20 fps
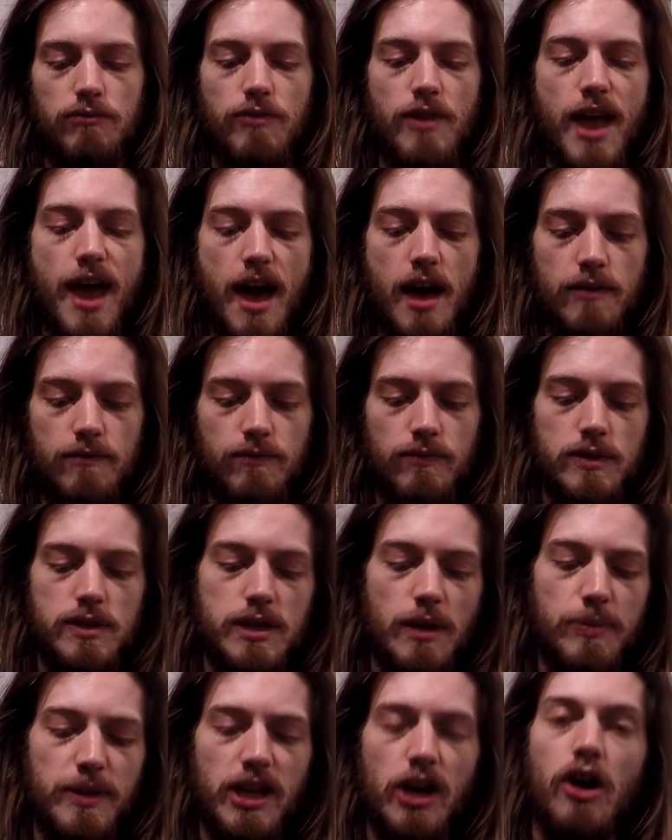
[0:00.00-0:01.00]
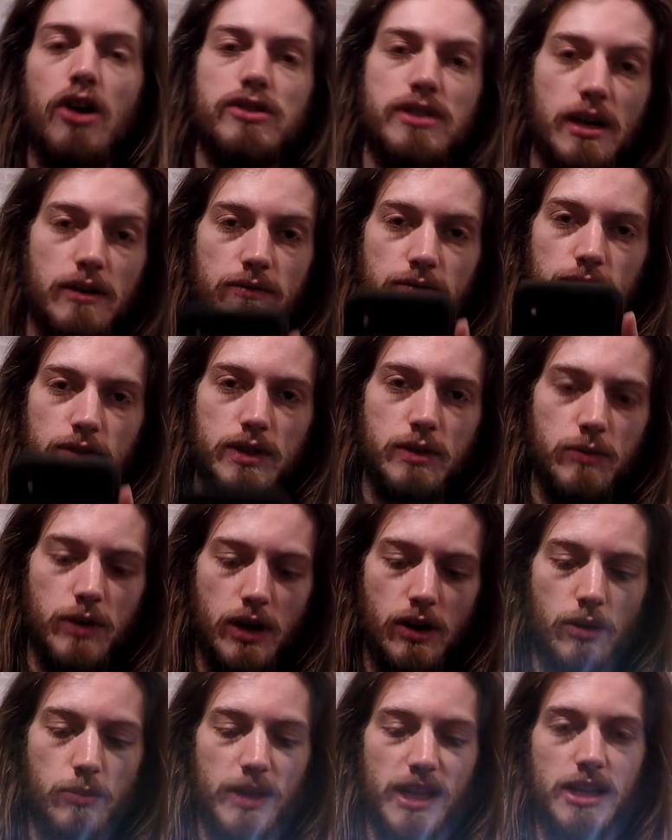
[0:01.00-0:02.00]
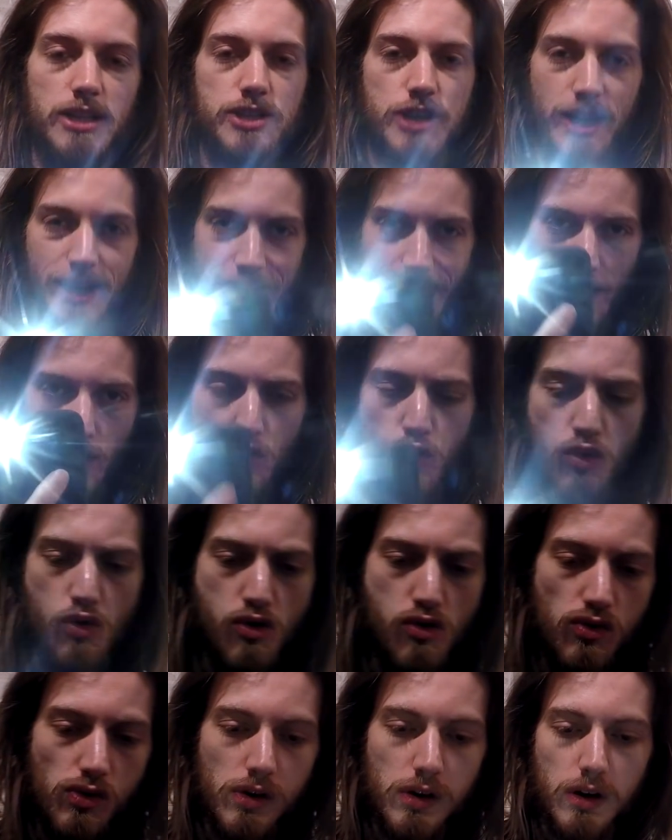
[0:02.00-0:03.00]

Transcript: Eh... Sapete cosa? Facciamo una roba del genere. Uh.